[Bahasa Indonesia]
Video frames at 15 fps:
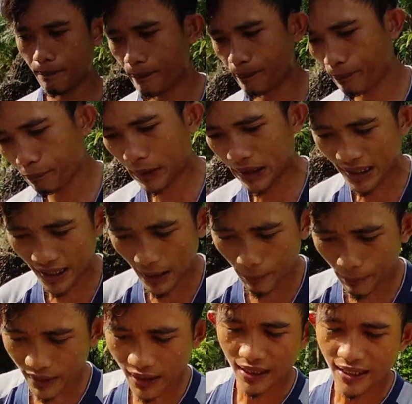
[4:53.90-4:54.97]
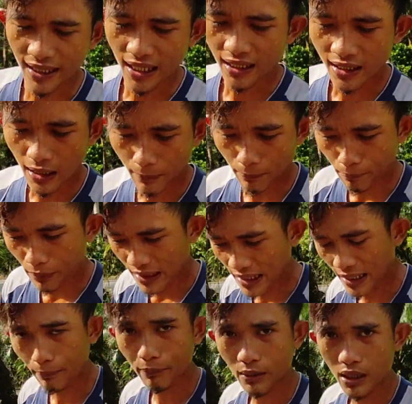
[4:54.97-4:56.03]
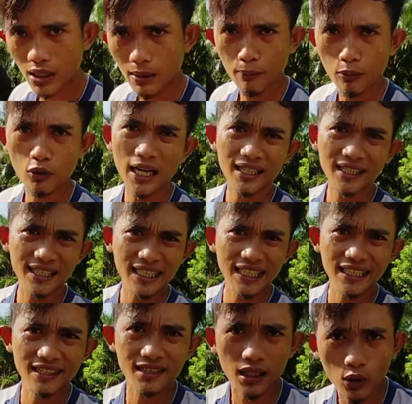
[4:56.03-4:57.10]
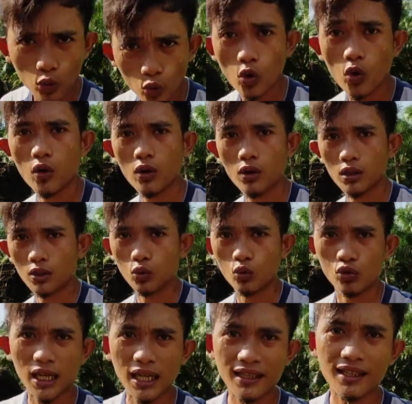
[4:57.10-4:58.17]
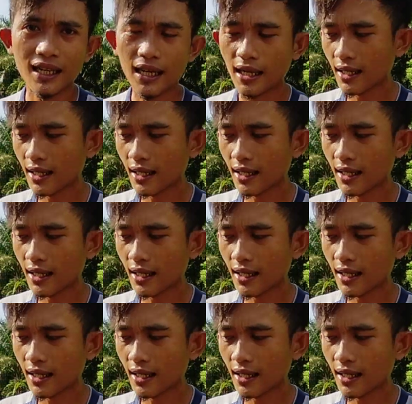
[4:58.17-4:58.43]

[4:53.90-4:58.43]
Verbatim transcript: penyayang pertanian dan penyayang perkebunan di seluruh Nusantara